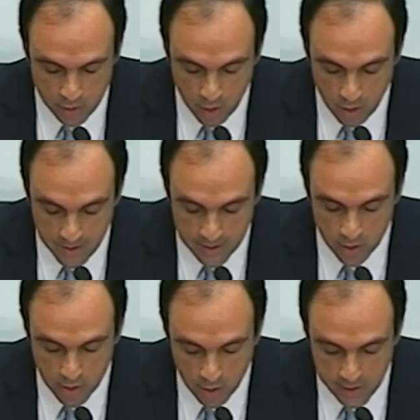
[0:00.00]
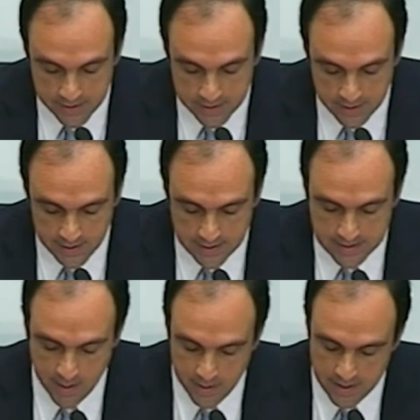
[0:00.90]
Respecto de los barrios del
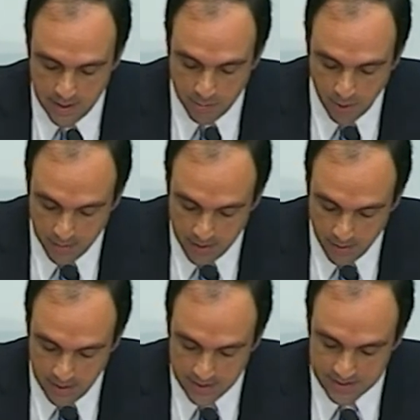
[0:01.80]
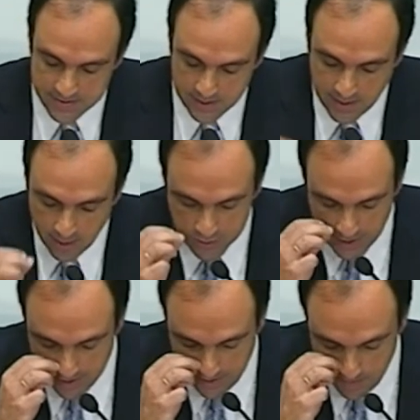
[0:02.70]
oeste, a través del Promeva en
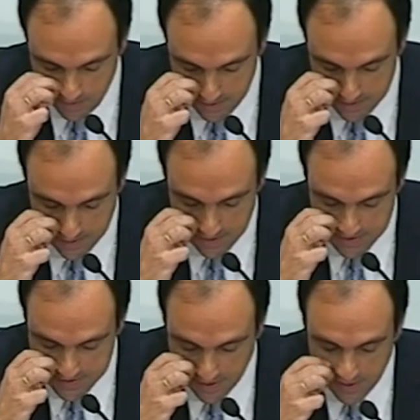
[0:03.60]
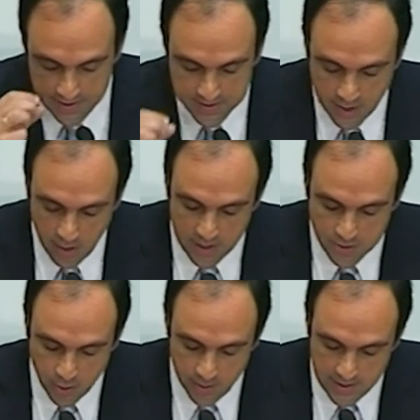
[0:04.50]
Santa Rosa de Lima, se
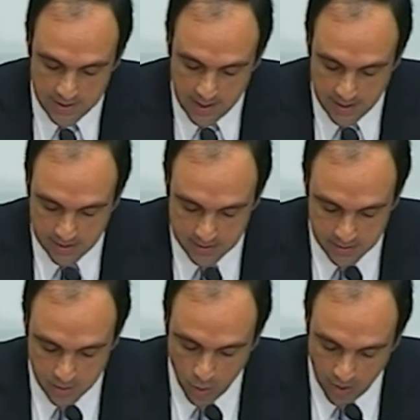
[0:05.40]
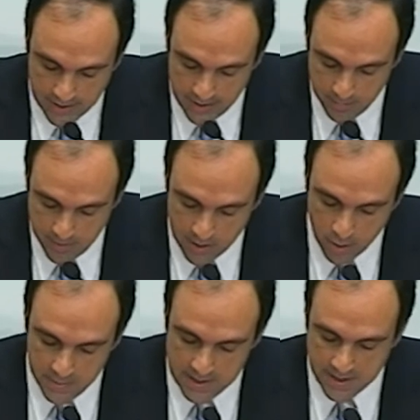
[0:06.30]
reiniciaron las obras de la red
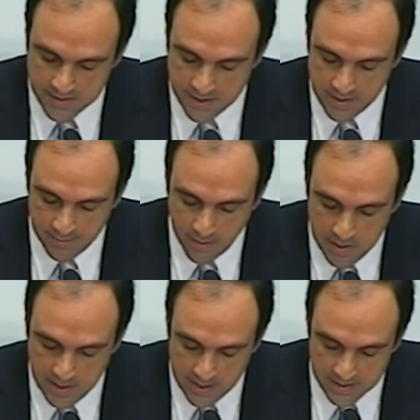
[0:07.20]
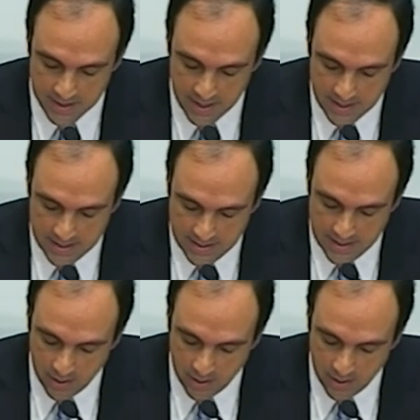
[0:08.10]
cloacal para 2.300 familias